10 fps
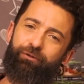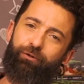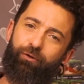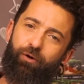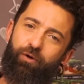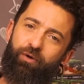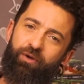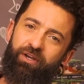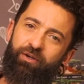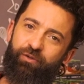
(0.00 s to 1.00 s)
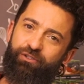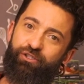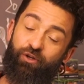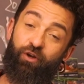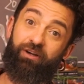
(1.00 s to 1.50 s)
não colocou? Quando a
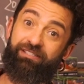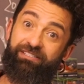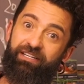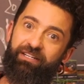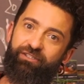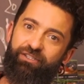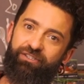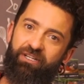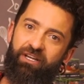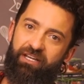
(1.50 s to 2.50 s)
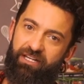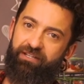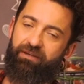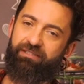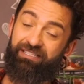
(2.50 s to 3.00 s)
gente coloca a cera, gente,
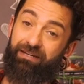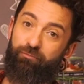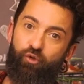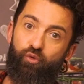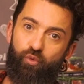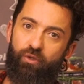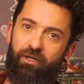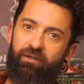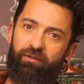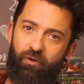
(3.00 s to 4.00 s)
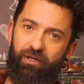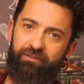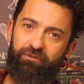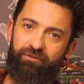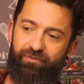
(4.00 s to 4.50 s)
ele, a cera é muito dura,
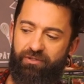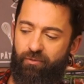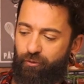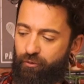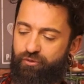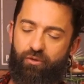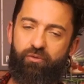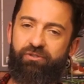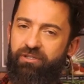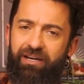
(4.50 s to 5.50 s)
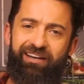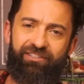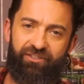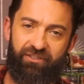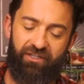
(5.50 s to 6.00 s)
correto? Se você fizer um produto só com cera,
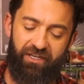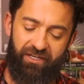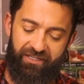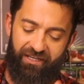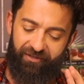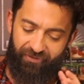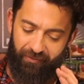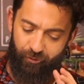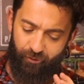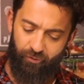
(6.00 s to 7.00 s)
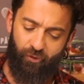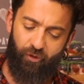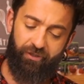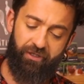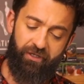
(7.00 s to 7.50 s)
racha. E ela fica muito
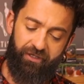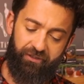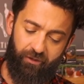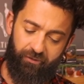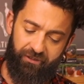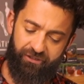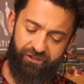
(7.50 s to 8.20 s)
durona. Então o que, que a